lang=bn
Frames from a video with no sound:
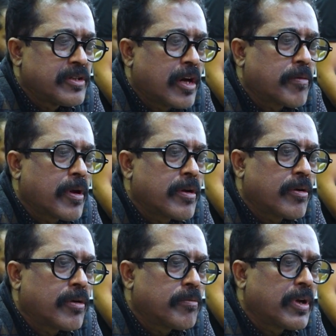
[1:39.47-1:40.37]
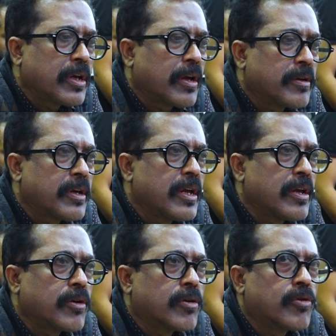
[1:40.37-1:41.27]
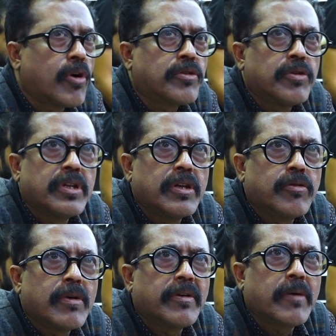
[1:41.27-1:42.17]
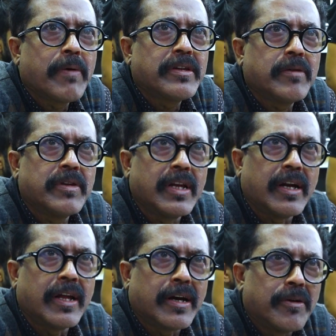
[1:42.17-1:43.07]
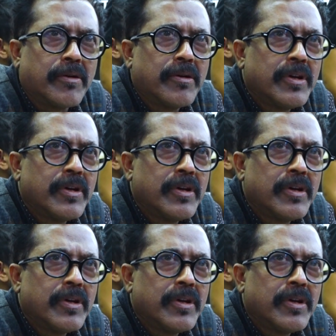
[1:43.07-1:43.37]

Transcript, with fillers: যার পর বলে যে গত ঈদে তুমি আমাকে পাঞ্জাবি দিলা না কেন